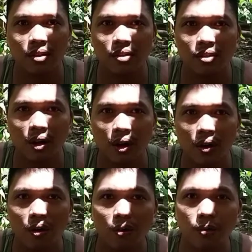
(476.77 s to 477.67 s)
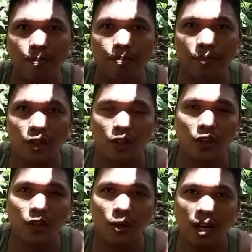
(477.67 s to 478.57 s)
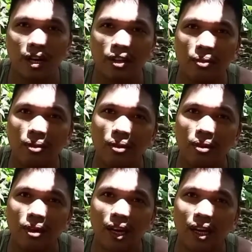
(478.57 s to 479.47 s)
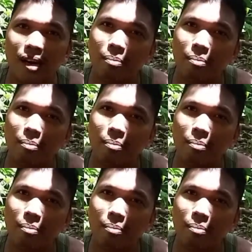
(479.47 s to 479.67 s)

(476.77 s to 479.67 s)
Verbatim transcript: So, yun lang yung ilang